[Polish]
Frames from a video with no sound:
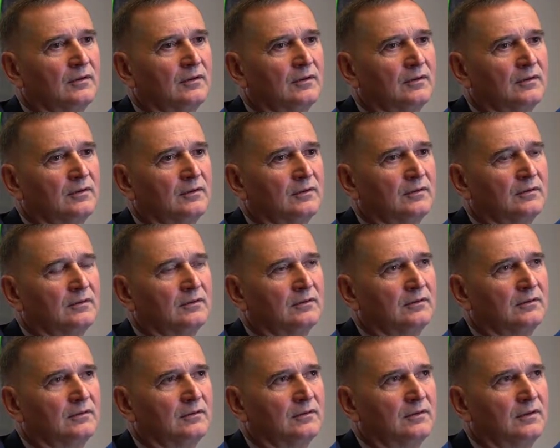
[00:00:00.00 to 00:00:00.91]

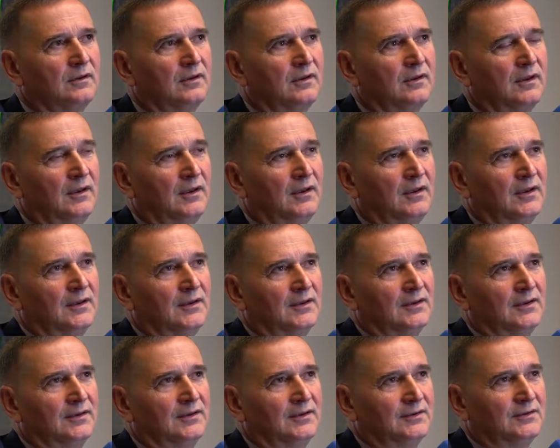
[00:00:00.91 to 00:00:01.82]
biblioteki?
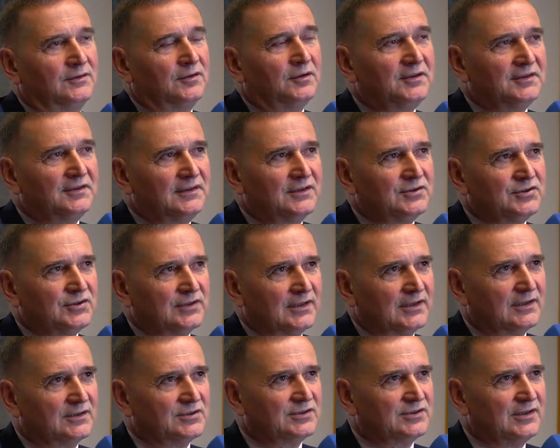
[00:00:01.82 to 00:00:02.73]
Y, to jest nasza
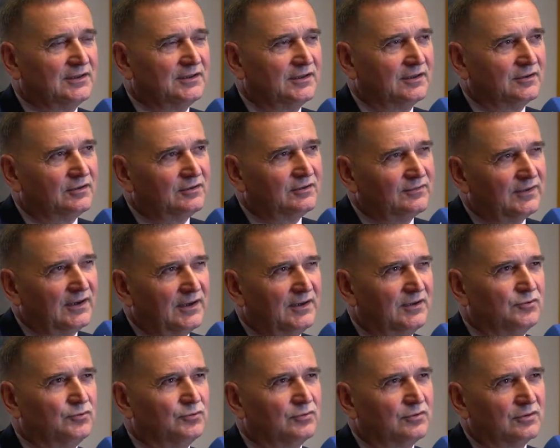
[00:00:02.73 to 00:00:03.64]
taka sztandarowa
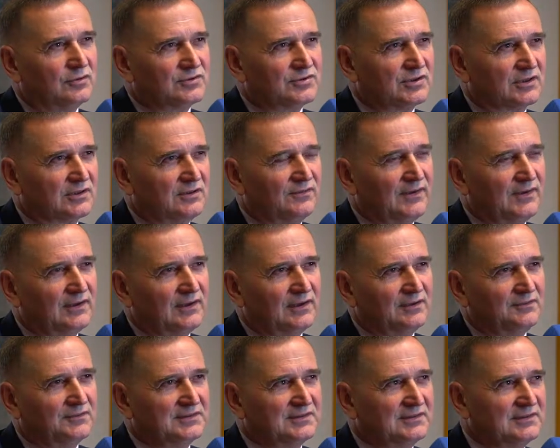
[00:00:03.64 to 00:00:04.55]
i długo oczekiwana
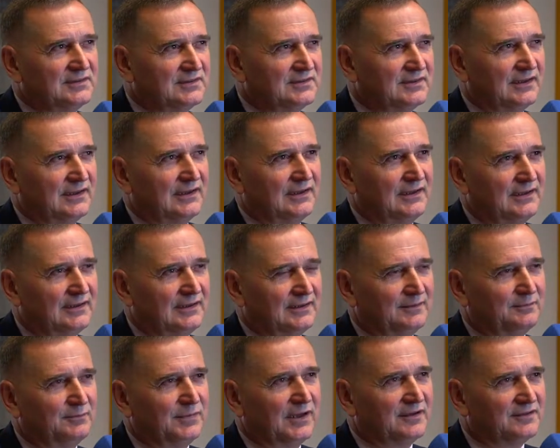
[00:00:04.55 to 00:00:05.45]
inwestycja.
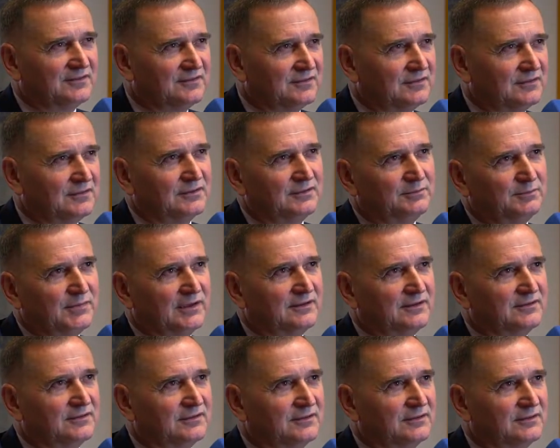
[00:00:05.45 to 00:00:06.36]
Bardzo,
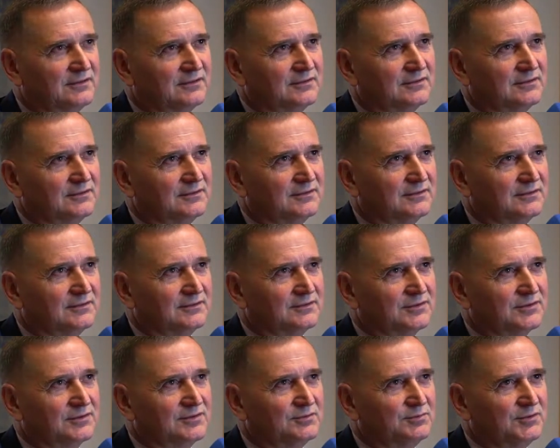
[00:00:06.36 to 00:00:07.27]
bardzo
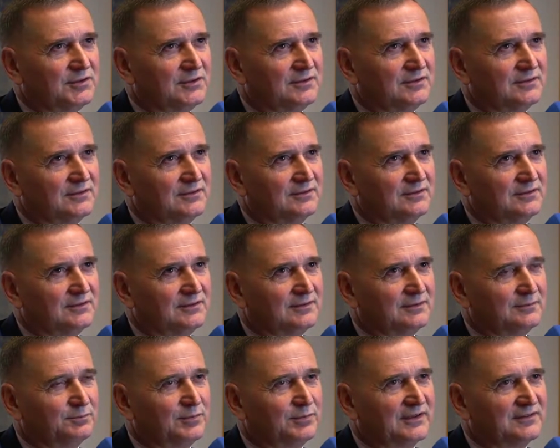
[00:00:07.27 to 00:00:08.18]
żeśmy
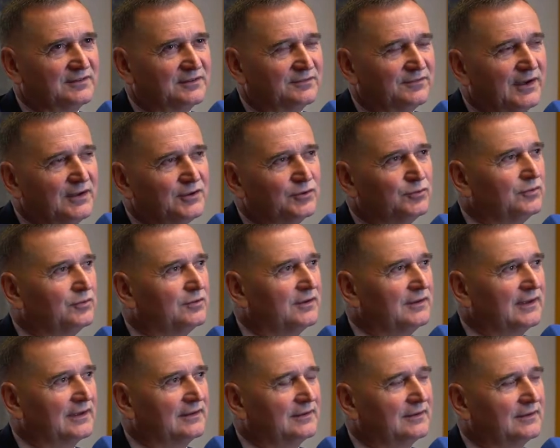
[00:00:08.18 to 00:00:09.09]
y, pracowali
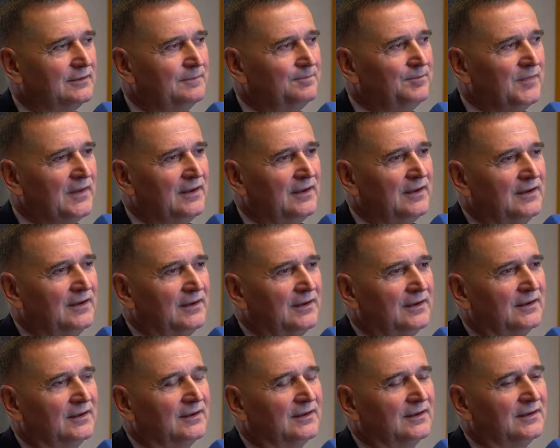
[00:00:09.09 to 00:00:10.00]
długo nad tym.
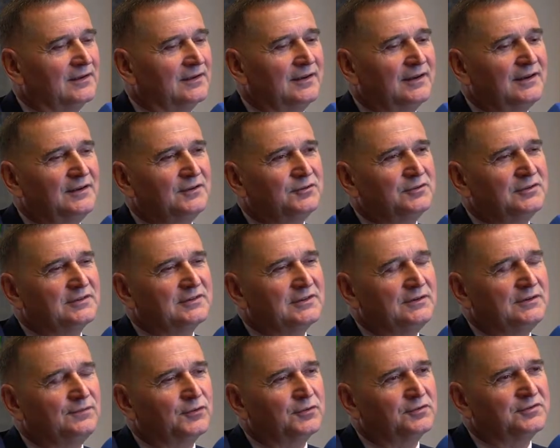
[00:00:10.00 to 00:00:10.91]
E, generalnie to
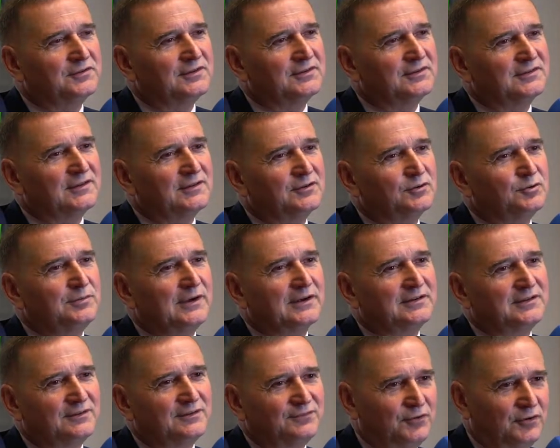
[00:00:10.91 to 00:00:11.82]
jest Iwkowskie Centrum
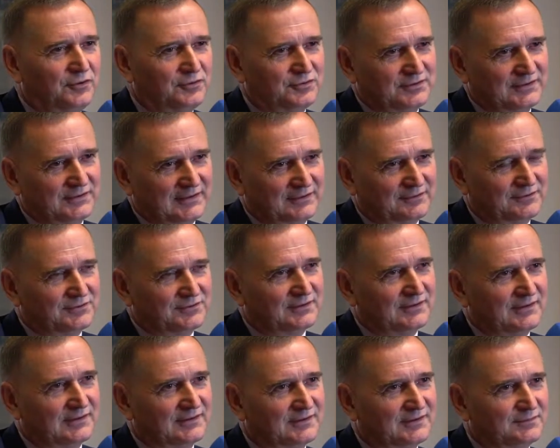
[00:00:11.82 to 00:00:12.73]
Aktywności, tak to
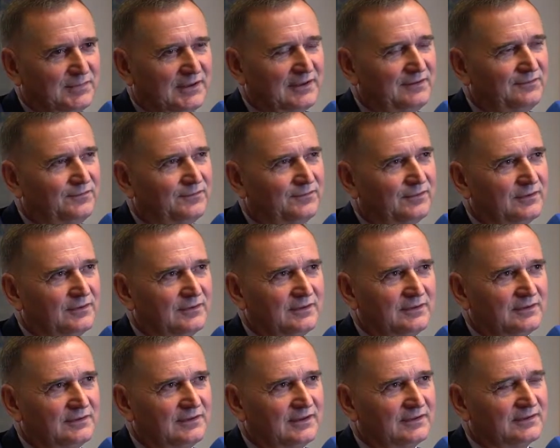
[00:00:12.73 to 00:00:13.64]
się nazywa. W,
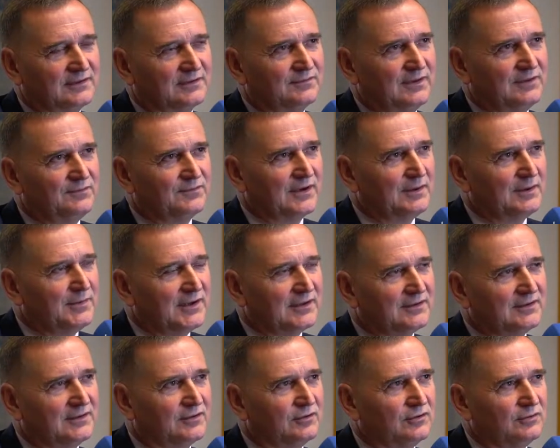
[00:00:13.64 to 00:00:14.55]
e, nazywa. w
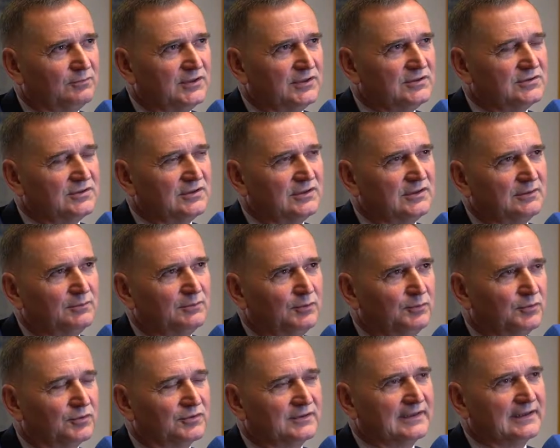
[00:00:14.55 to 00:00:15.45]
ramach tego będzie
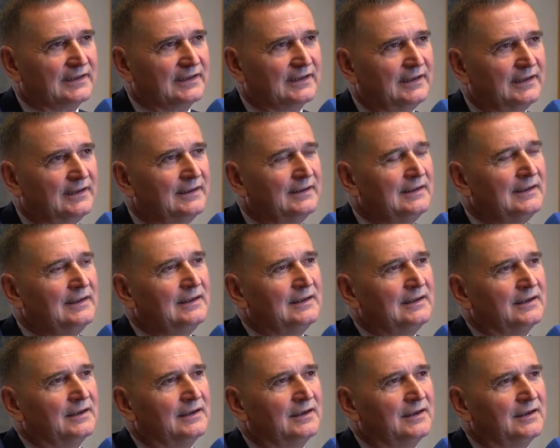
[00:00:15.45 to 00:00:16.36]
biblioteka.
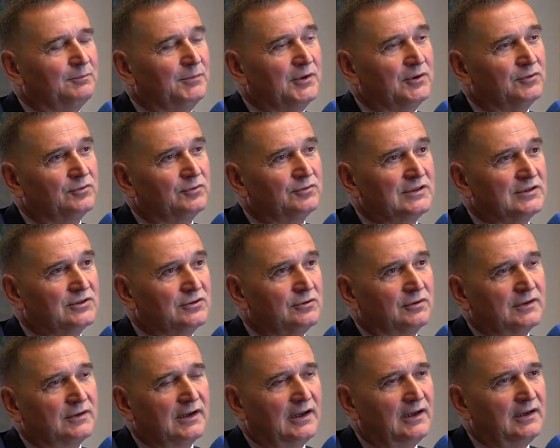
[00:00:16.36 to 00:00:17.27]
E, będą też
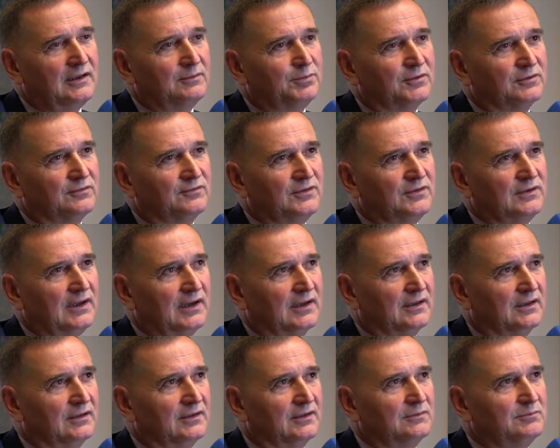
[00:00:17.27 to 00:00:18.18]
lokale pod
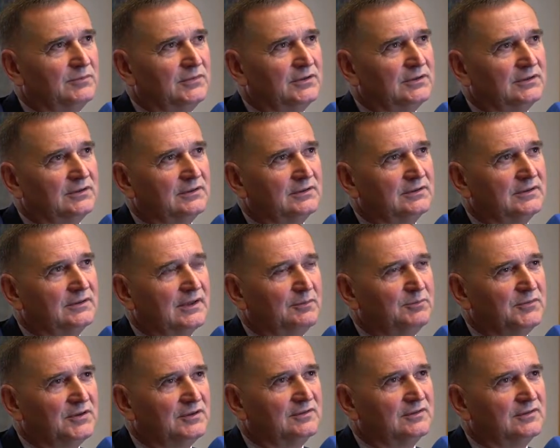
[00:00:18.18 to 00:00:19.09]
wynajem, e,
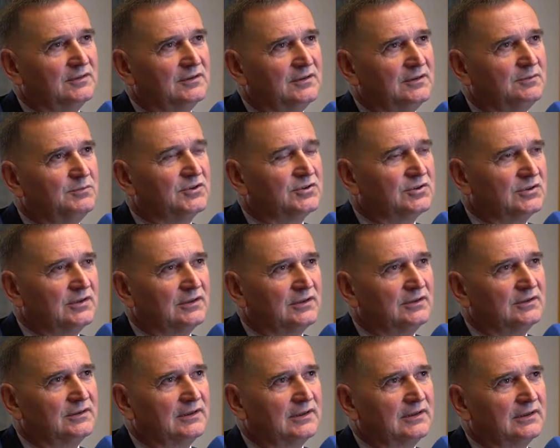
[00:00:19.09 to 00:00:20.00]
tam między innymi
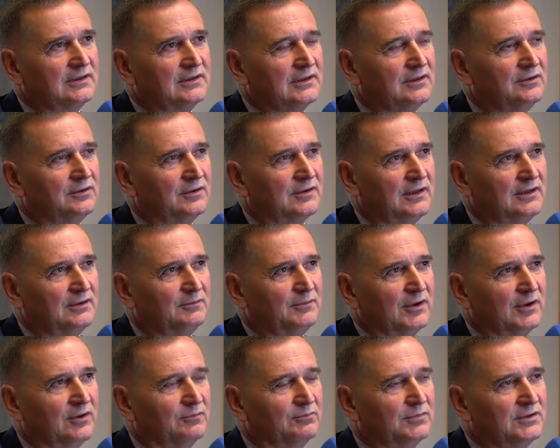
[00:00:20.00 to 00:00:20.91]
cztery te, te lokale
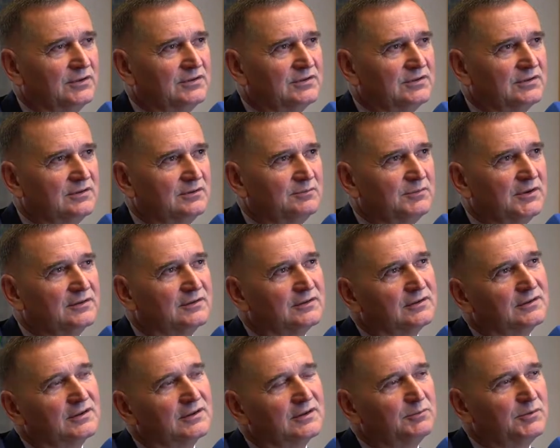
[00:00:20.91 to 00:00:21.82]
mają być,
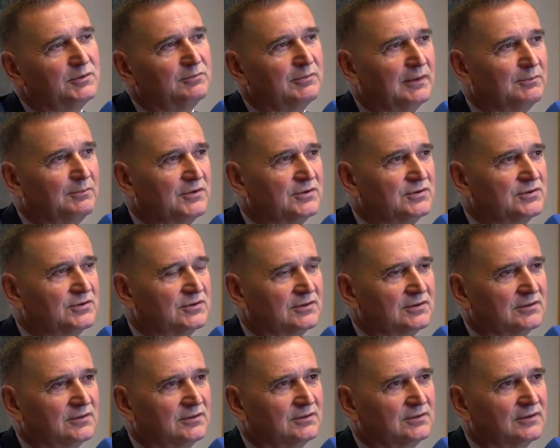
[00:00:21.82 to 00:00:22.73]
między innymi ma być
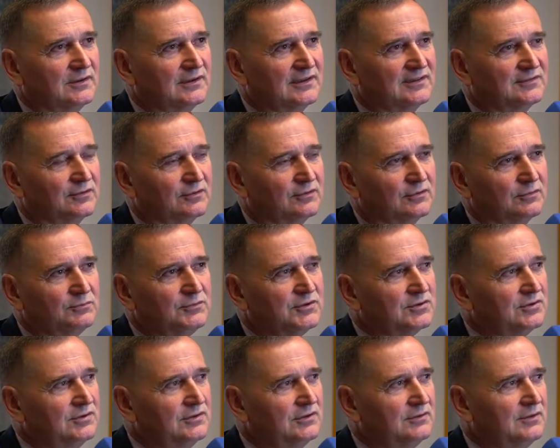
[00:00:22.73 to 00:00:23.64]
e,
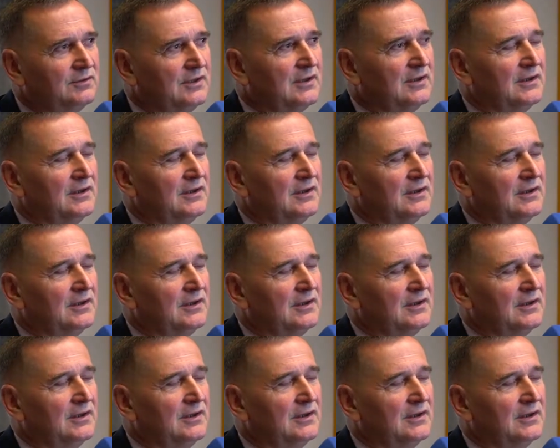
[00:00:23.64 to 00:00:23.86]
gastronomiczny